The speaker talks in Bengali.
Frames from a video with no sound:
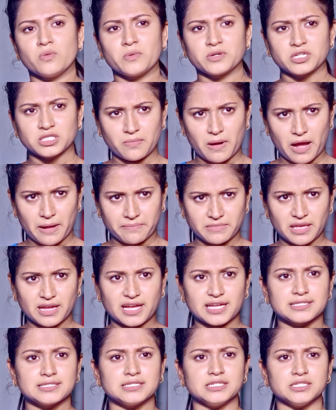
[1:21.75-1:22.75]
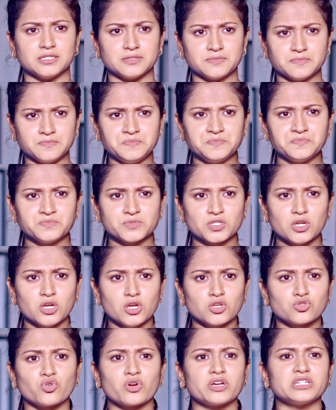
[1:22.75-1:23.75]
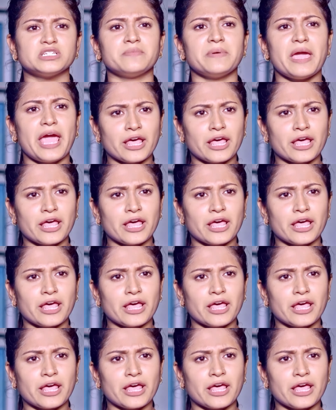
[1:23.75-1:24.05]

তোমার সাথে ভাব দেখাচ্ছিস হুম তোকে যে আমি